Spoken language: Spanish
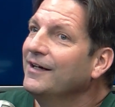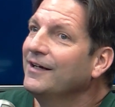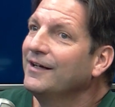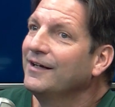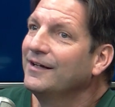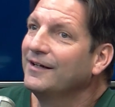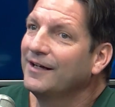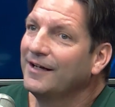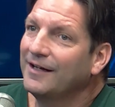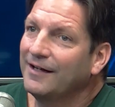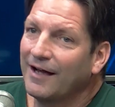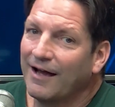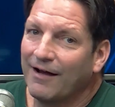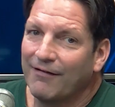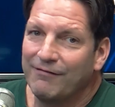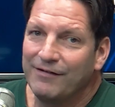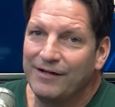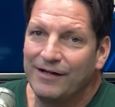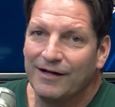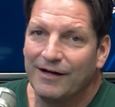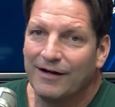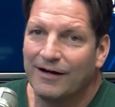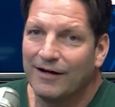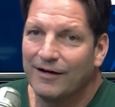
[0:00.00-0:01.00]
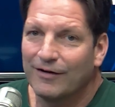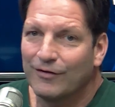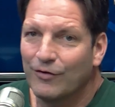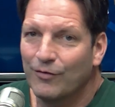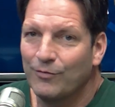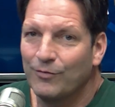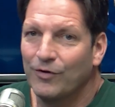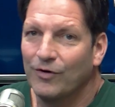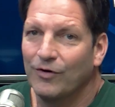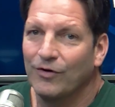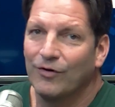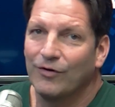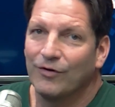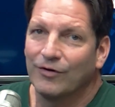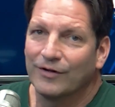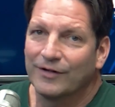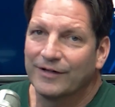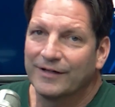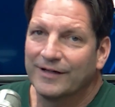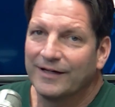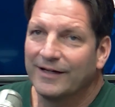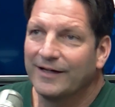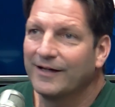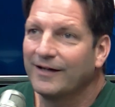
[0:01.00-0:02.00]
eh, había como
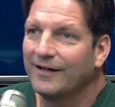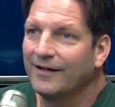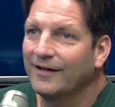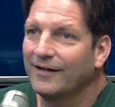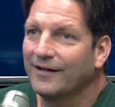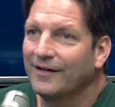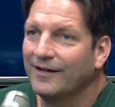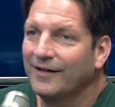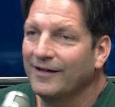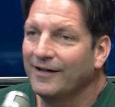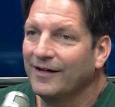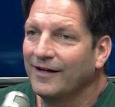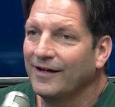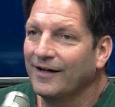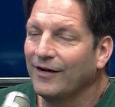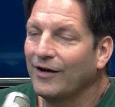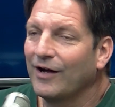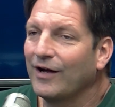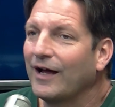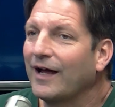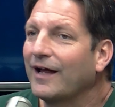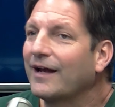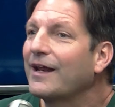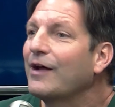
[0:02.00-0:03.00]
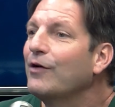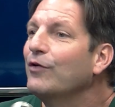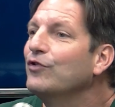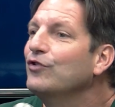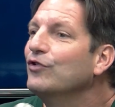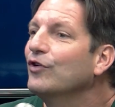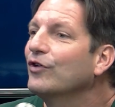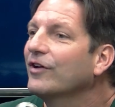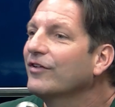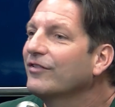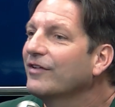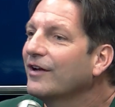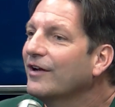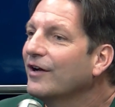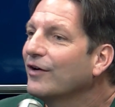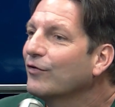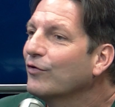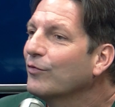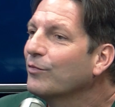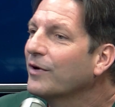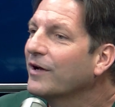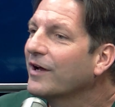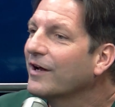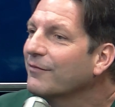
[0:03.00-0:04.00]
que reuniones en el
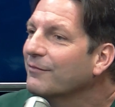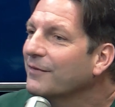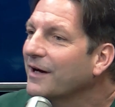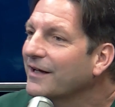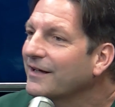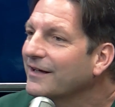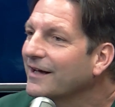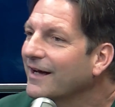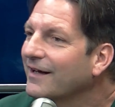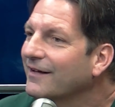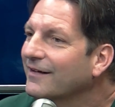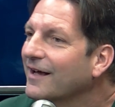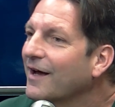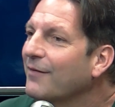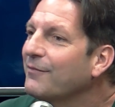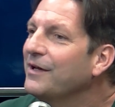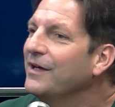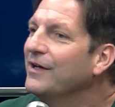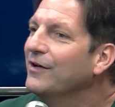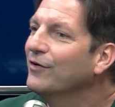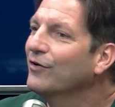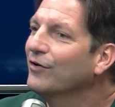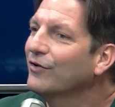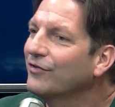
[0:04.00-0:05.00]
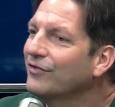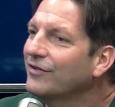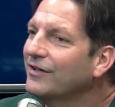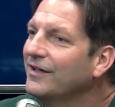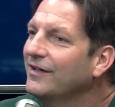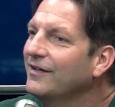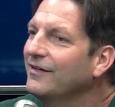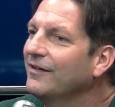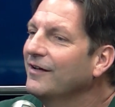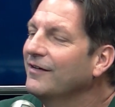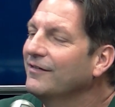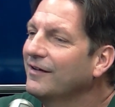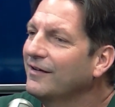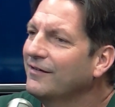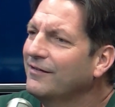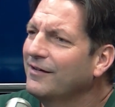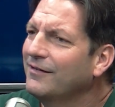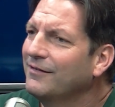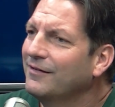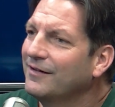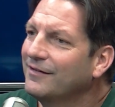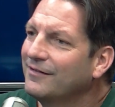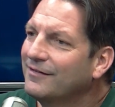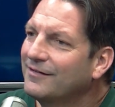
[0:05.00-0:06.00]
Club Germania entre amigos y se,
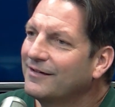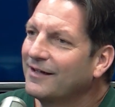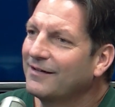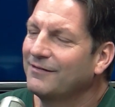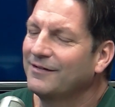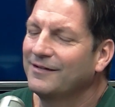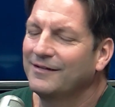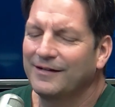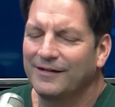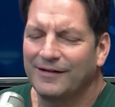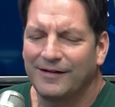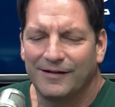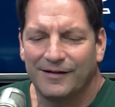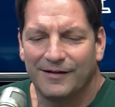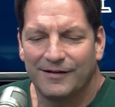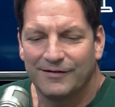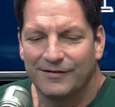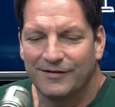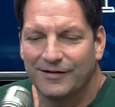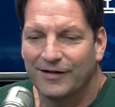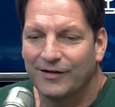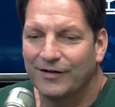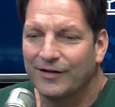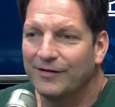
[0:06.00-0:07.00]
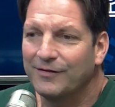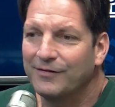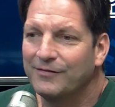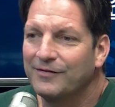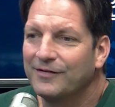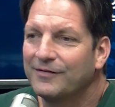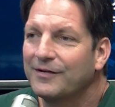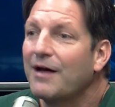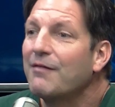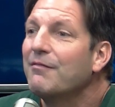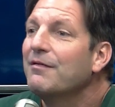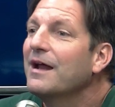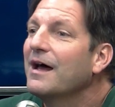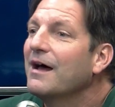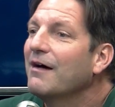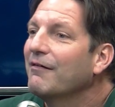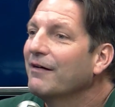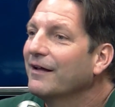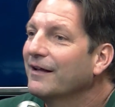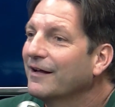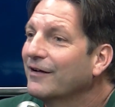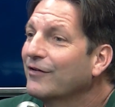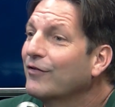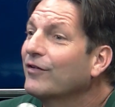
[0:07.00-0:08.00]
se, se,
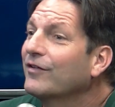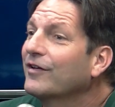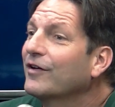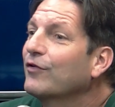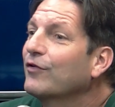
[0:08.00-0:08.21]
hablaba, de, se